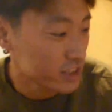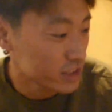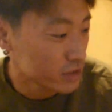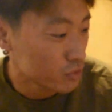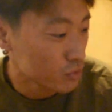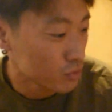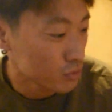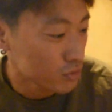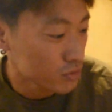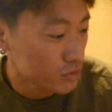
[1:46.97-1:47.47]
に
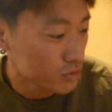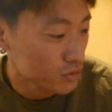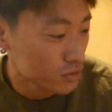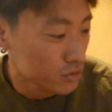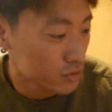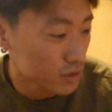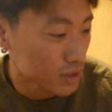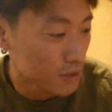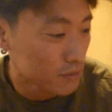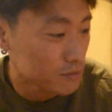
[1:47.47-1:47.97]
登録する
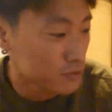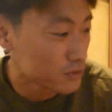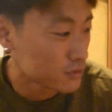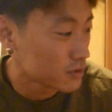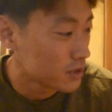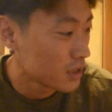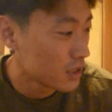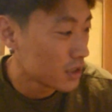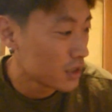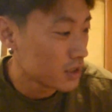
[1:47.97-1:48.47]
と多
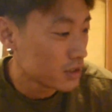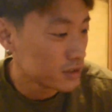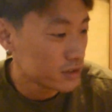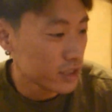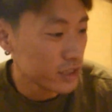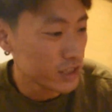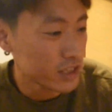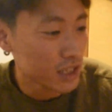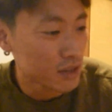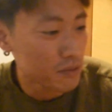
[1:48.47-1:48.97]
分
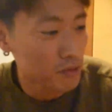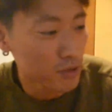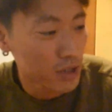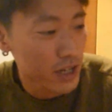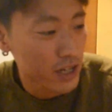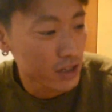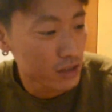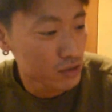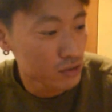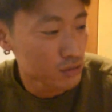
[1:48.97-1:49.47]
全員がも
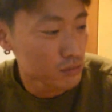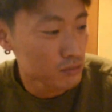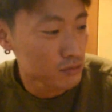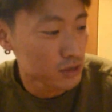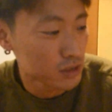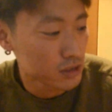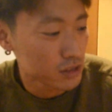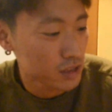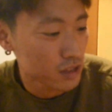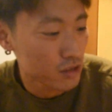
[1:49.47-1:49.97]
らえると思う
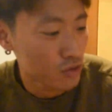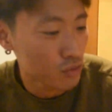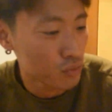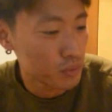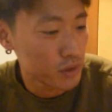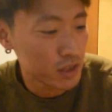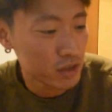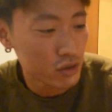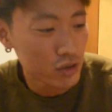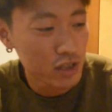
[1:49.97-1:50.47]
んですけど、
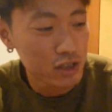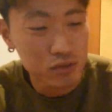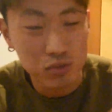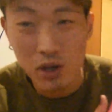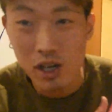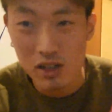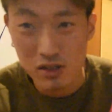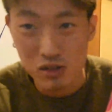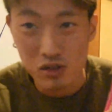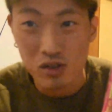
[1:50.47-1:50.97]

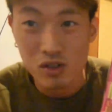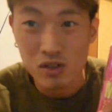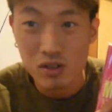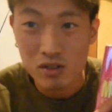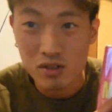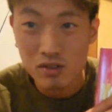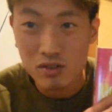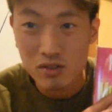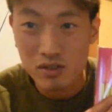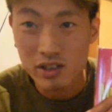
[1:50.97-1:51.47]
フィットネスワールドっ
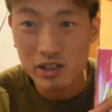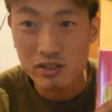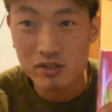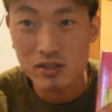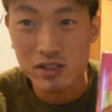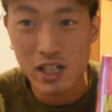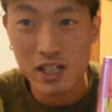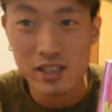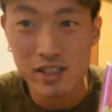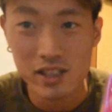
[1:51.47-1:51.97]
てい
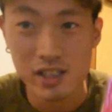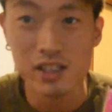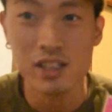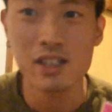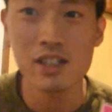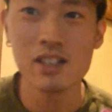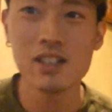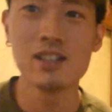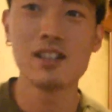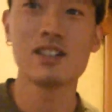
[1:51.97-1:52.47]
う雑
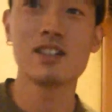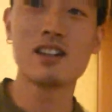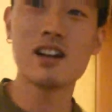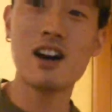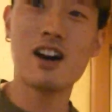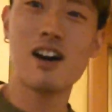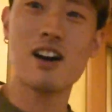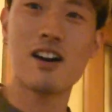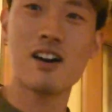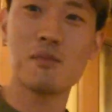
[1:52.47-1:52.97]
誌
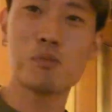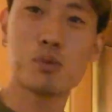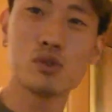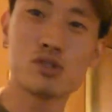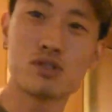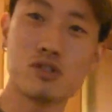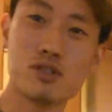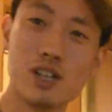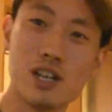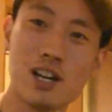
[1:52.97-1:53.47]
がポストに